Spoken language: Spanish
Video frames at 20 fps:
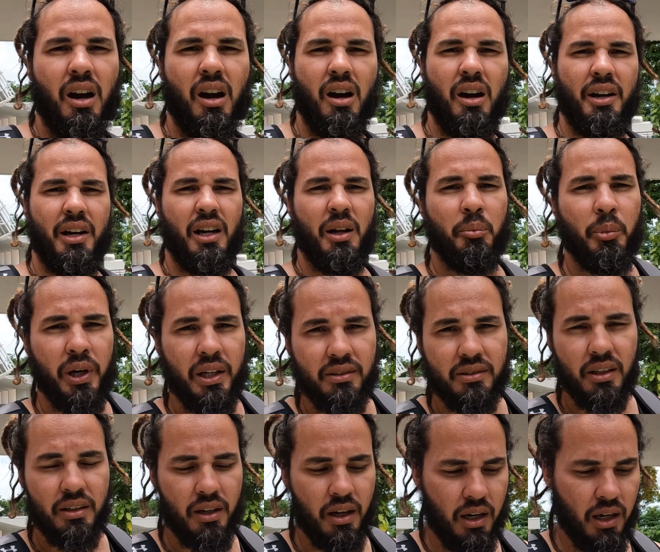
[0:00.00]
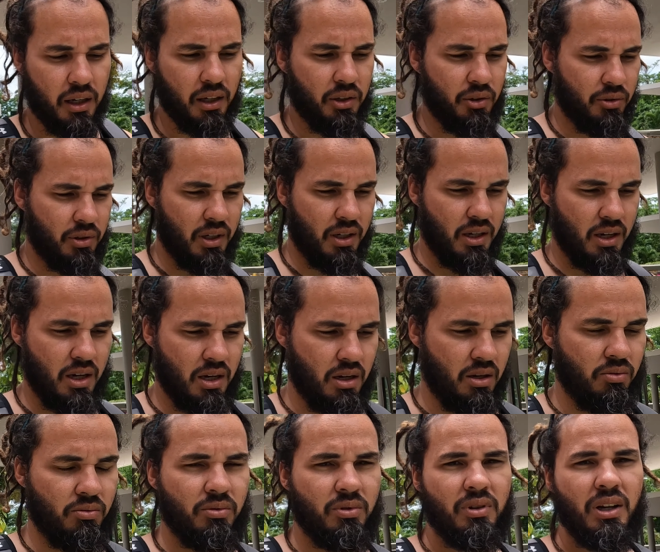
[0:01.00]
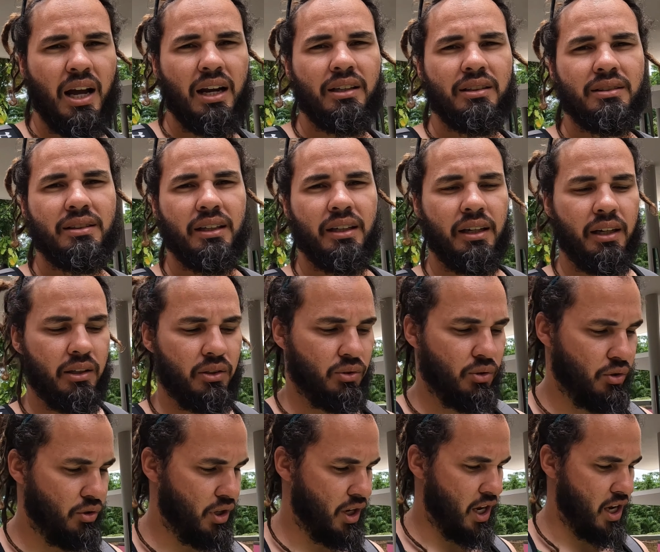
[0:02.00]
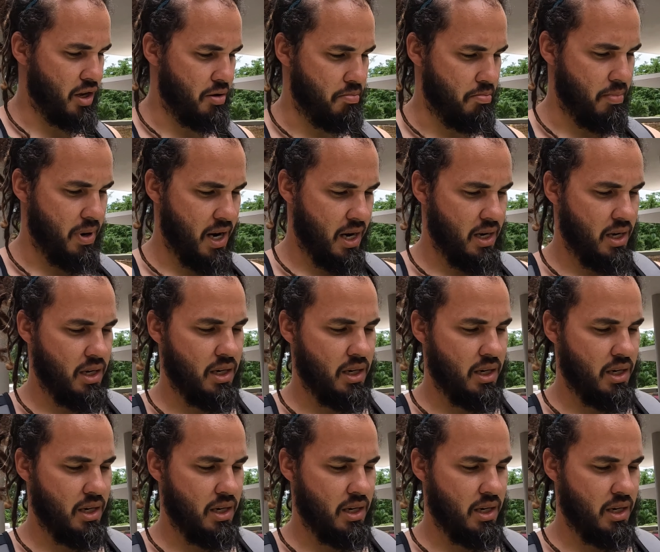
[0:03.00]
Ahora les voy a enseñar aquí un arte que hizo Neymar